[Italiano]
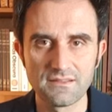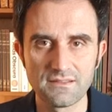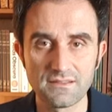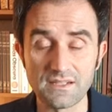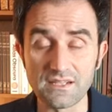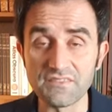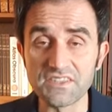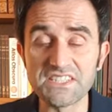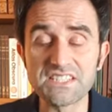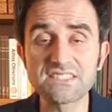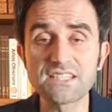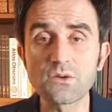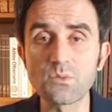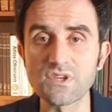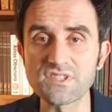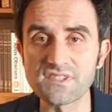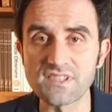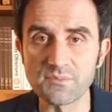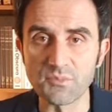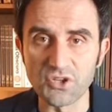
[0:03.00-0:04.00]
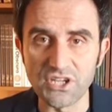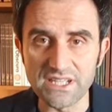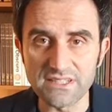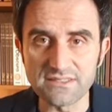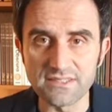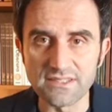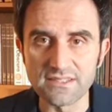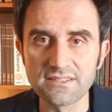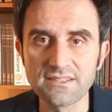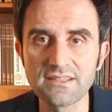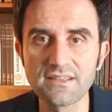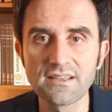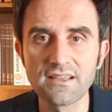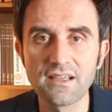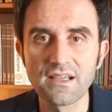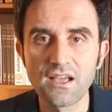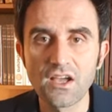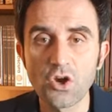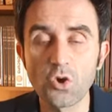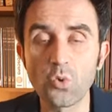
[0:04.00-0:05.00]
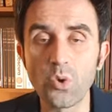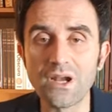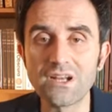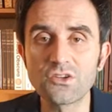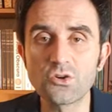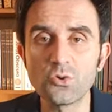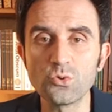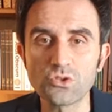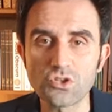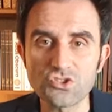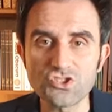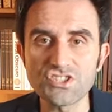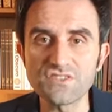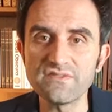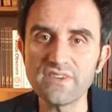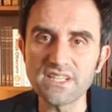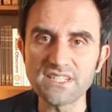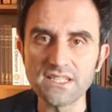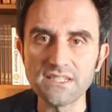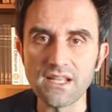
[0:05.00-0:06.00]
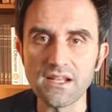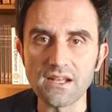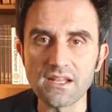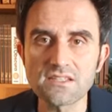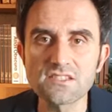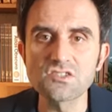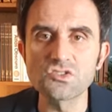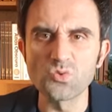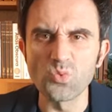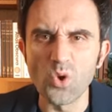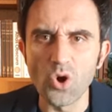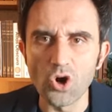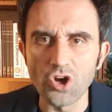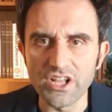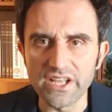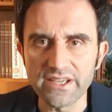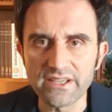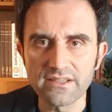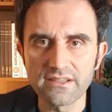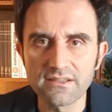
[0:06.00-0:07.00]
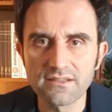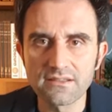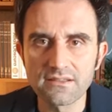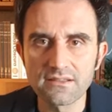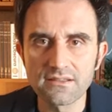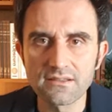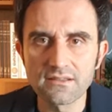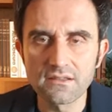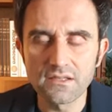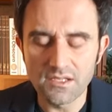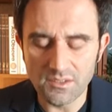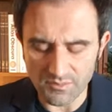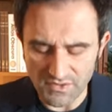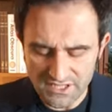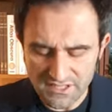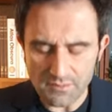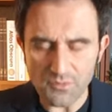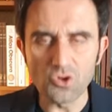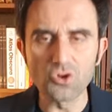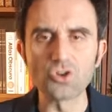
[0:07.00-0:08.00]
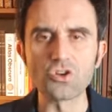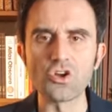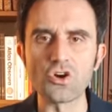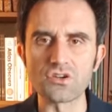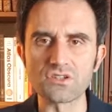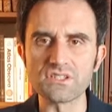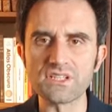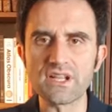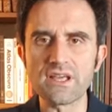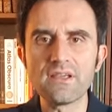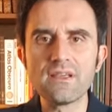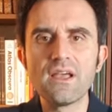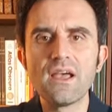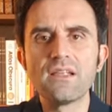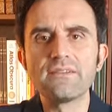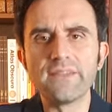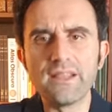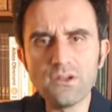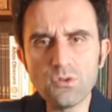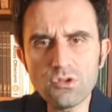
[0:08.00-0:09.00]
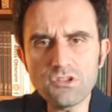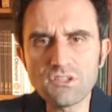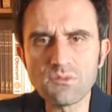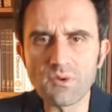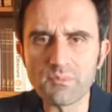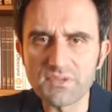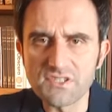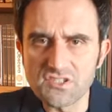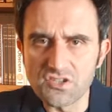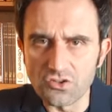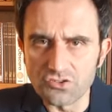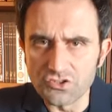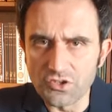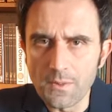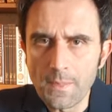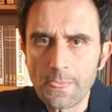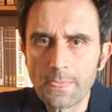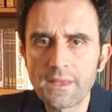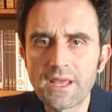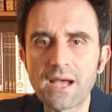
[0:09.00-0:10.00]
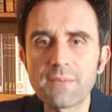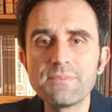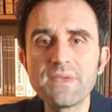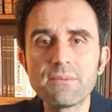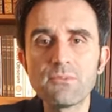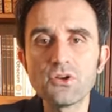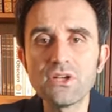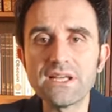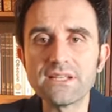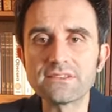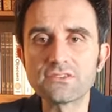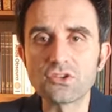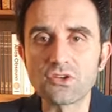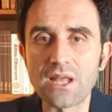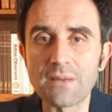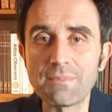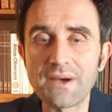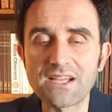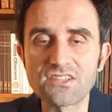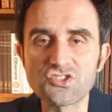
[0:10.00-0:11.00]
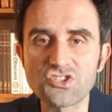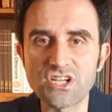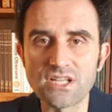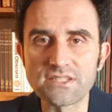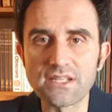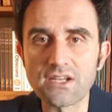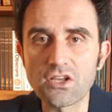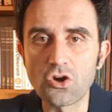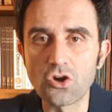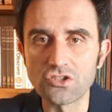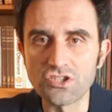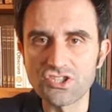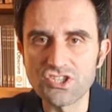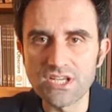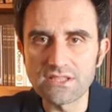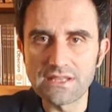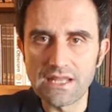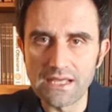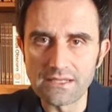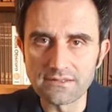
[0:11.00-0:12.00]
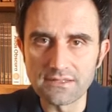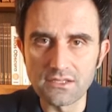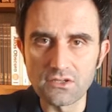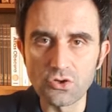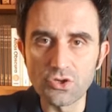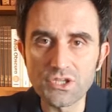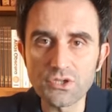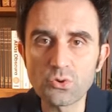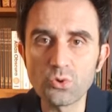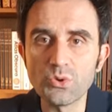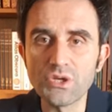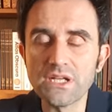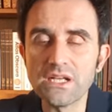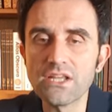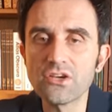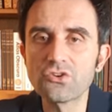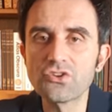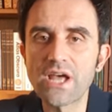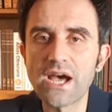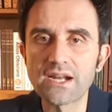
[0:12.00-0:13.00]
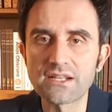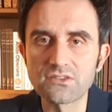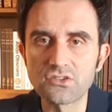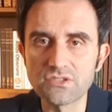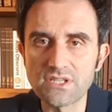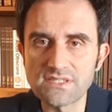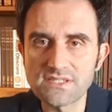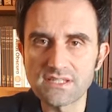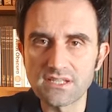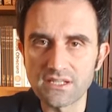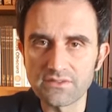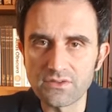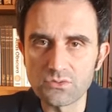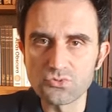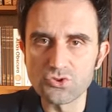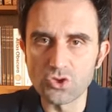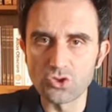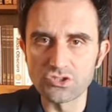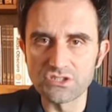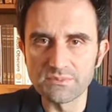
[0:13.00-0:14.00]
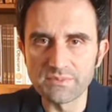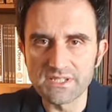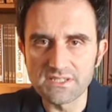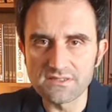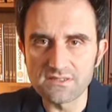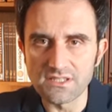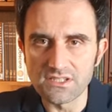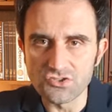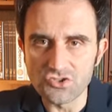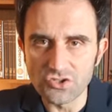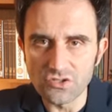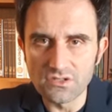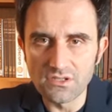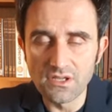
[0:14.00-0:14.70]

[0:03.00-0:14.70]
Le vedete queste monete? Qualcuno ci vede delle suore. Ma andiamo con ordine. Nell'ultimo episodio abbiamo letto la pagina del Codice Atlantico in cui Leonardo descrive un gioco di prestigio.